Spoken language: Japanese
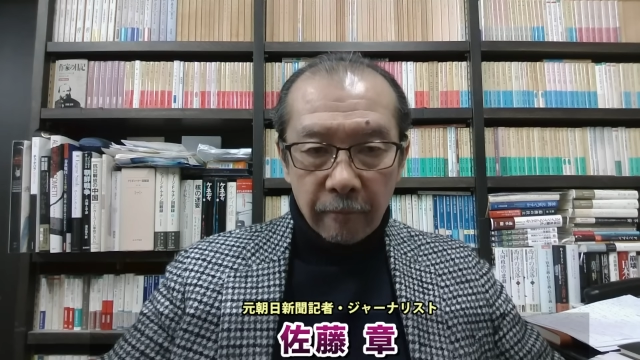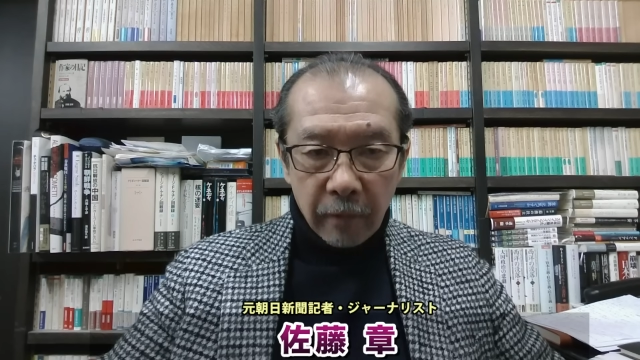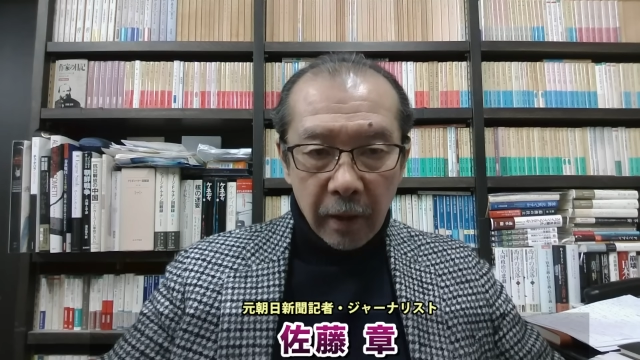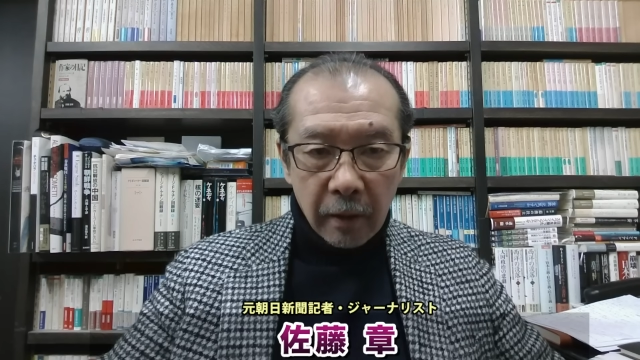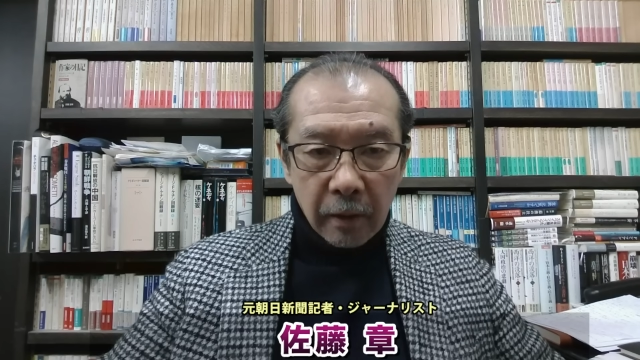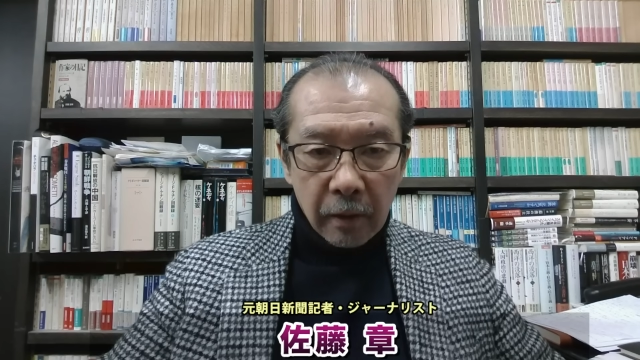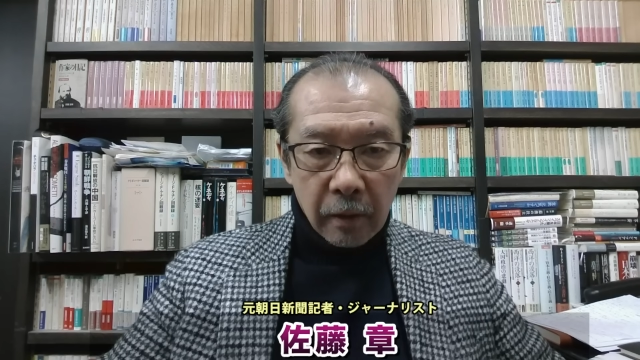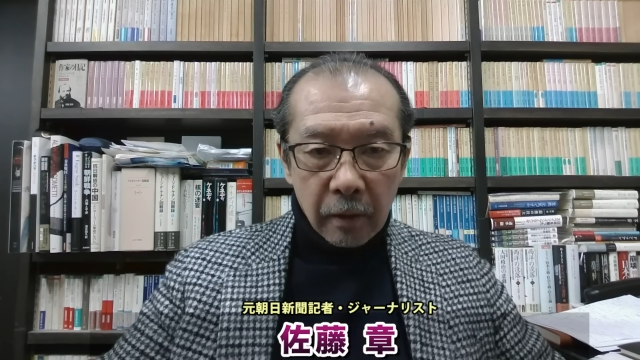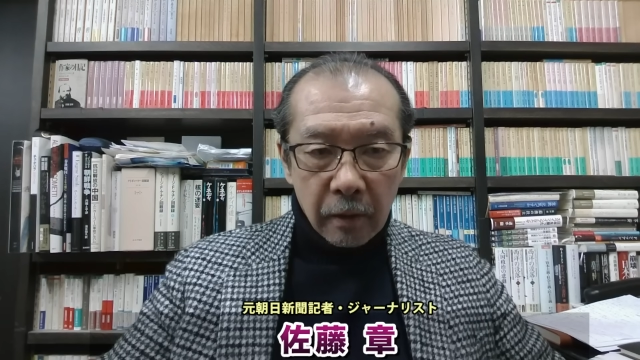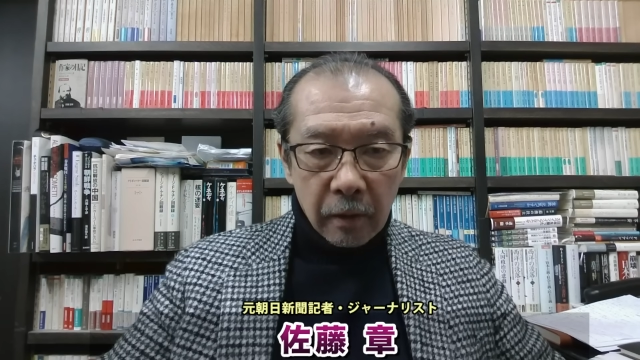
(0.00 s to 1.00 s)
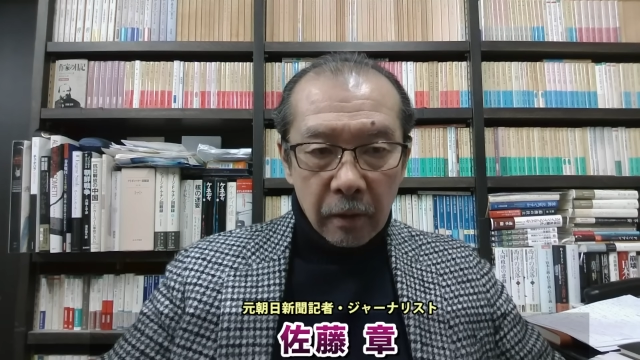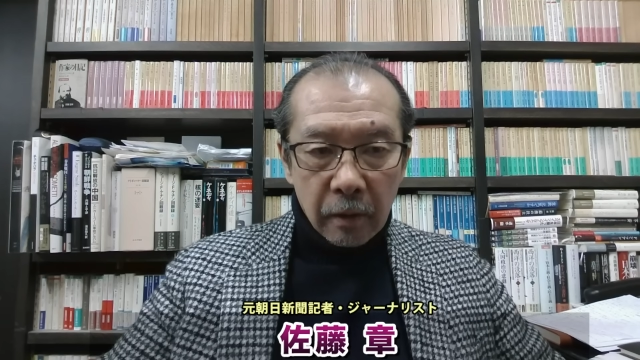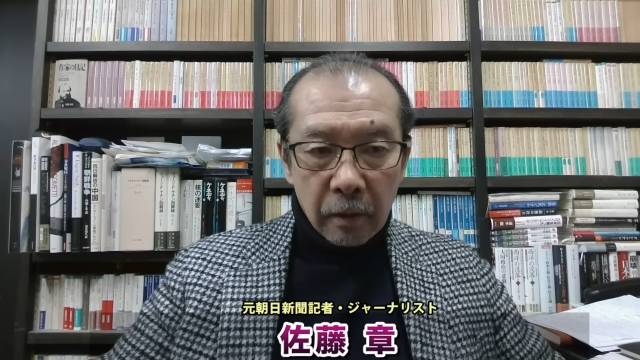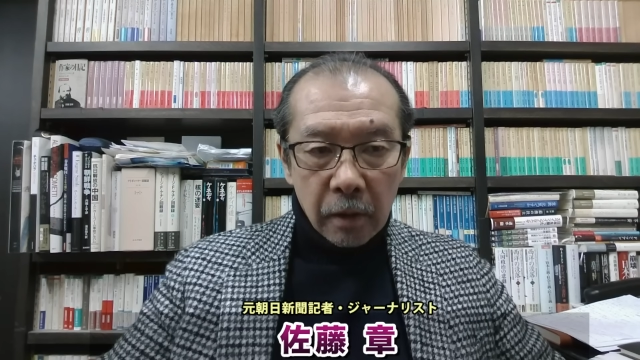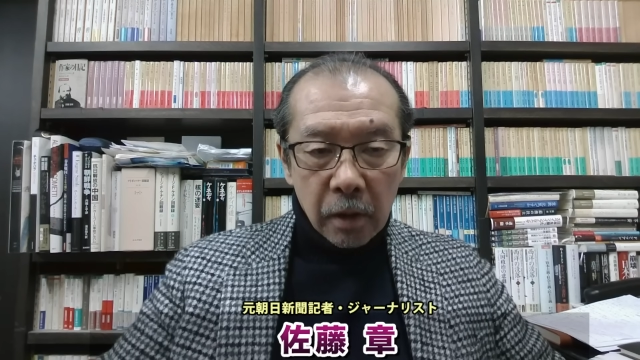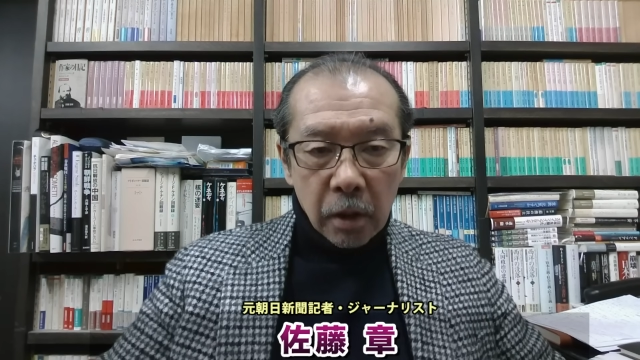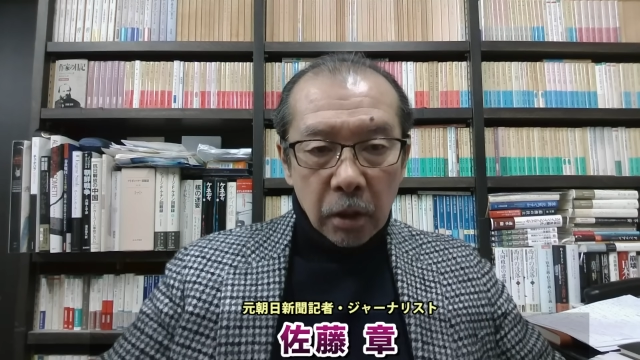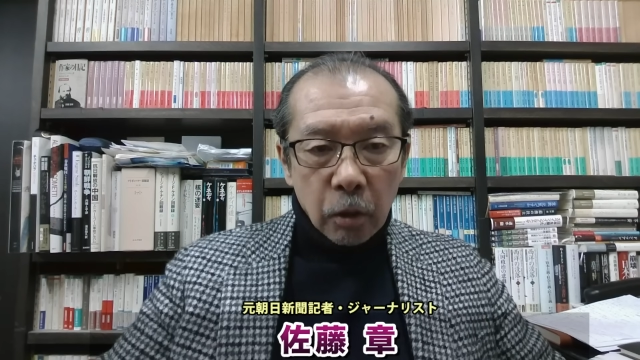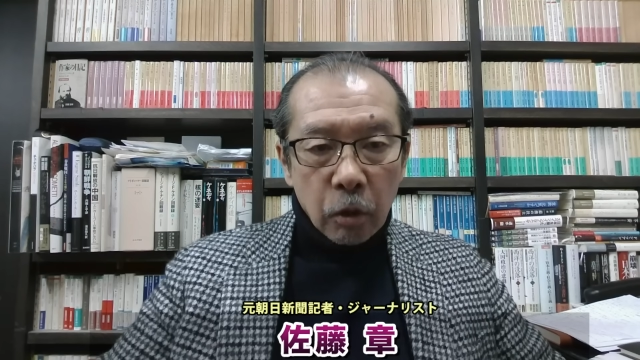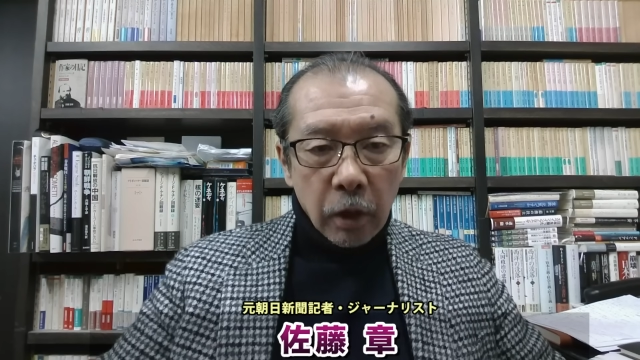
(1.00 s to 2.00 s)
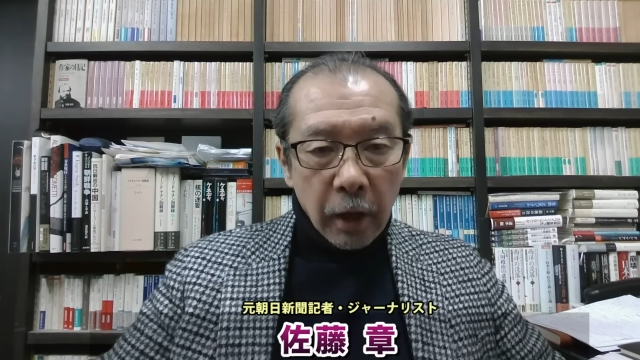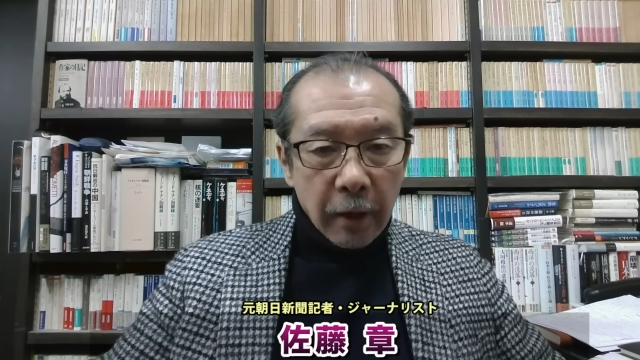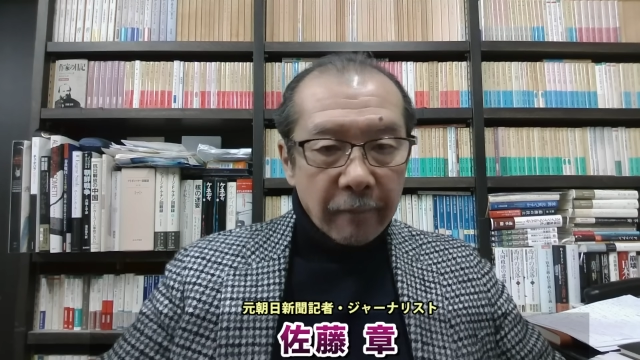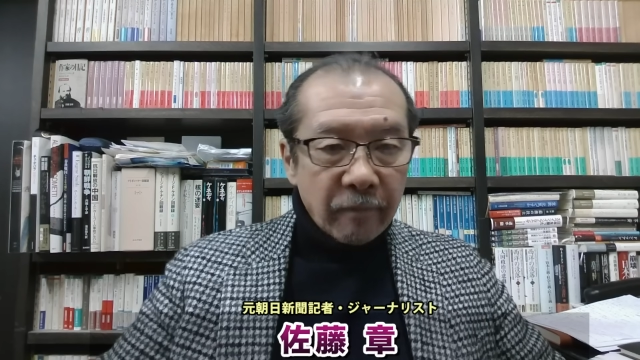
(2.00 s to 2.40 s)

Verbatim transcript: ね。うん、で、これね、